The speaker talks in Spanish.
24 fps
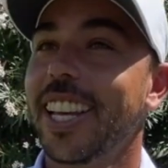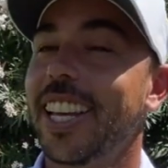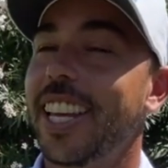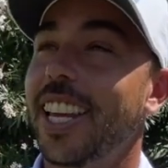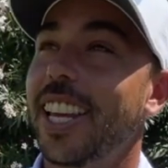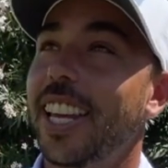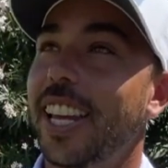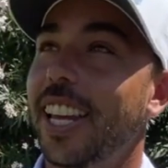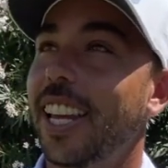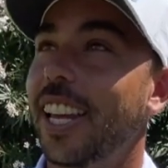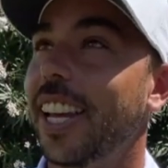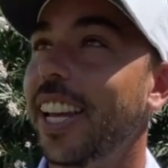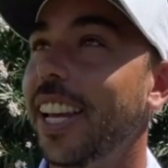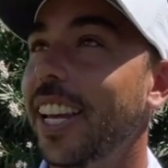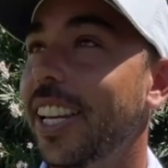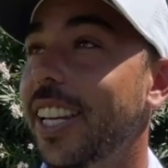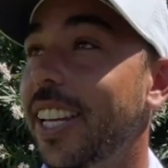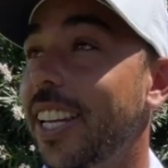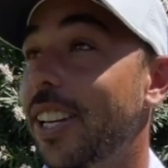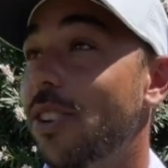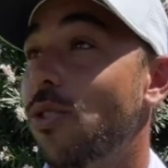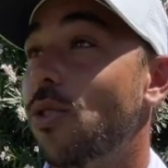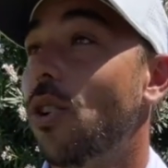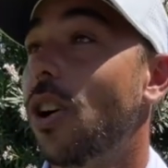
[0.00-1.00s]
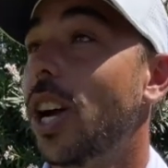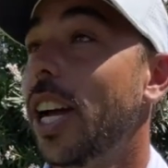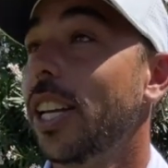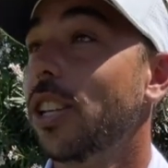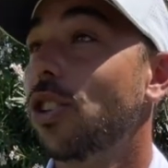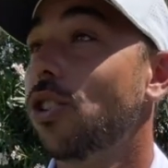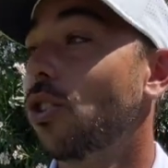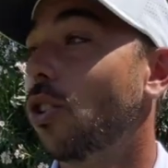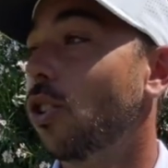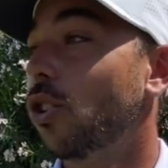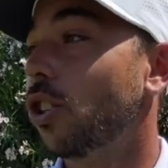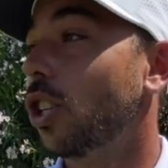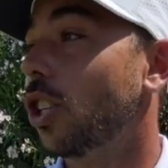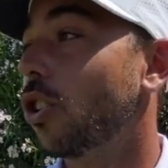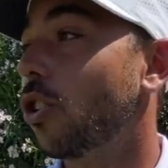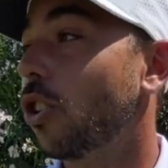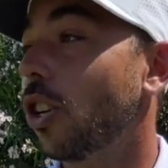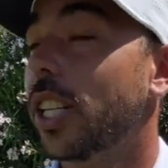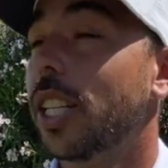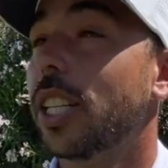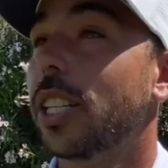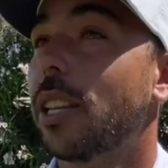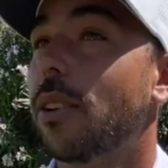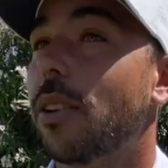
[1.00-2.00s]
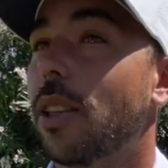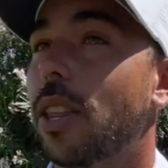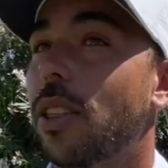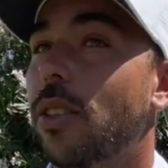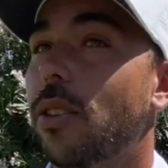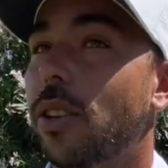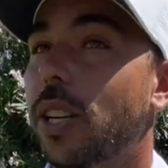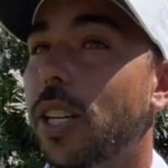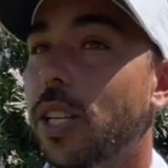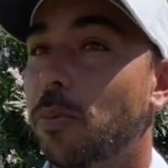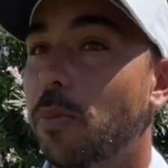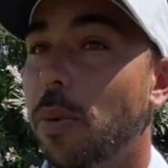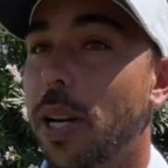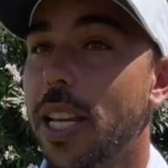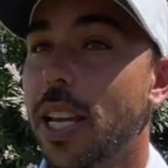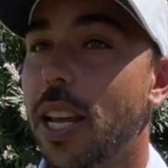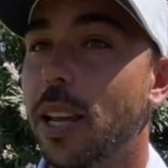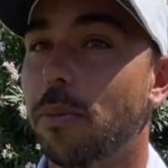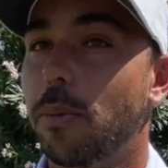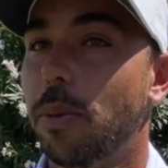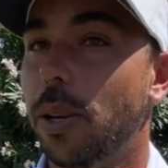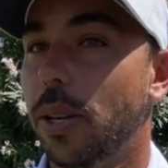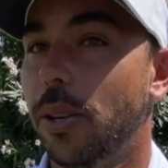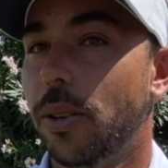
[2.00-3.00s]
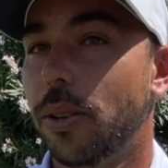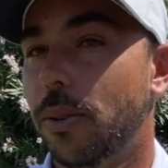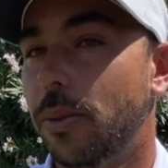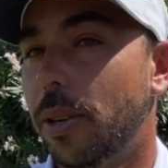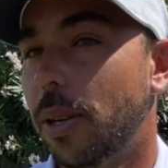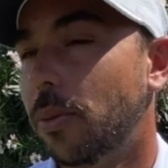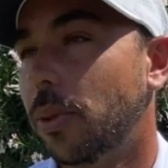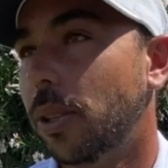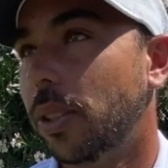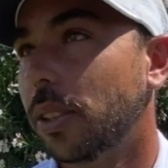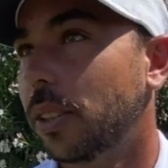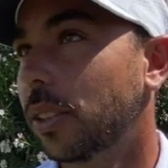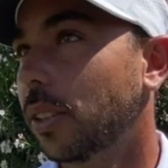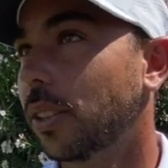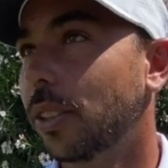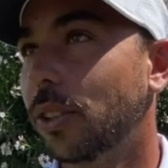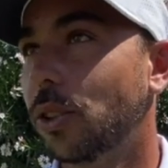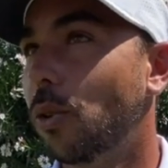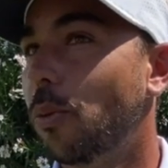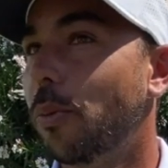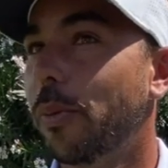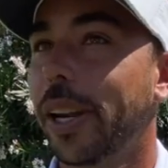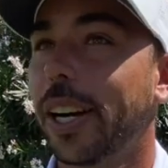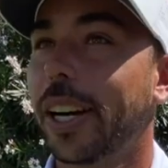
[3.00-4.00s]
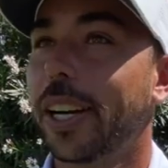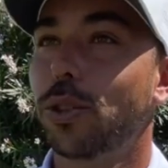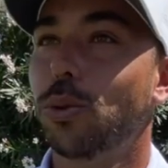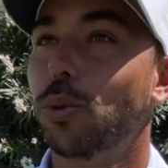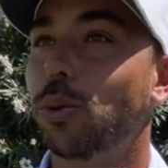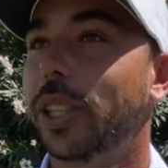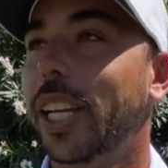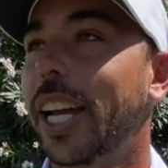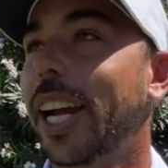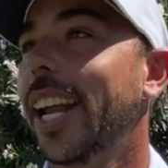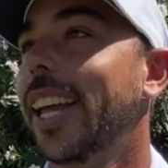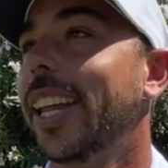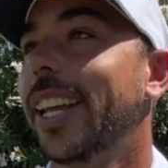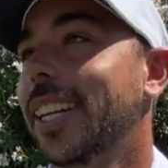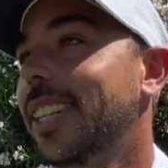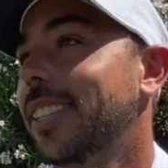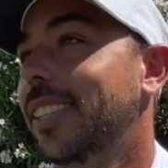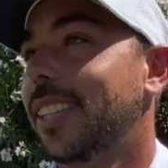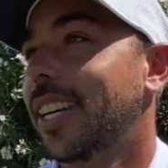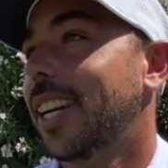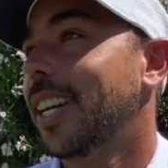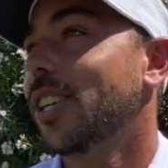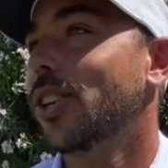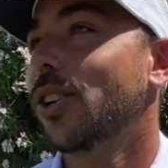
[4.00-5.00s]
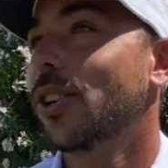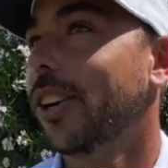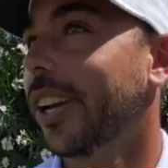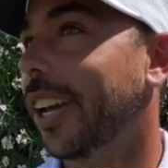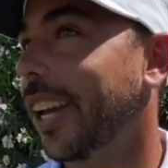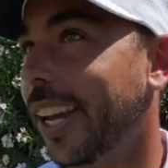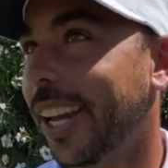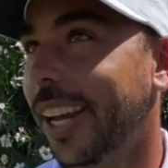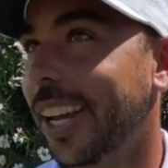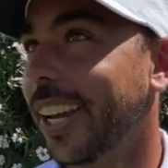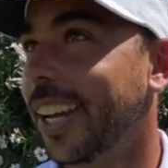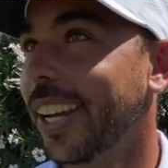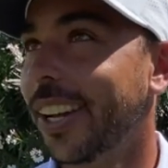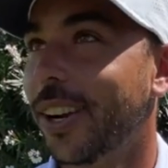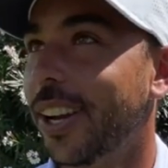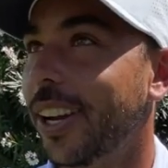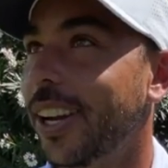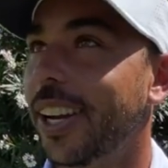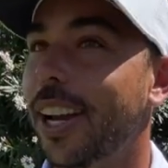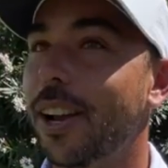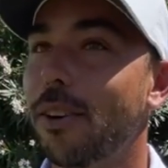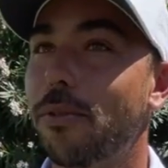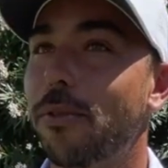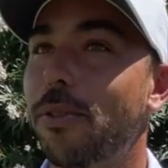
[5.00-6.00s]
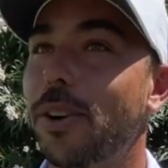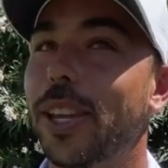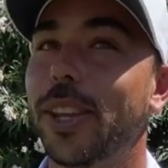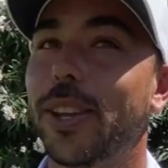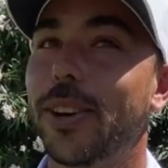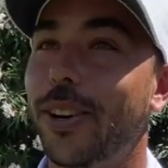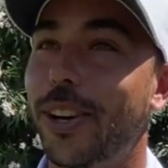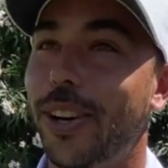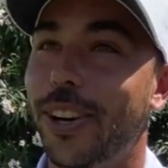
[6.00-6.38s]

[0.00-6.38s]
y, no ha hecho los scores que estaba haciendo en España, pero vamos, no me resulta nada extraño que eh, Alfredo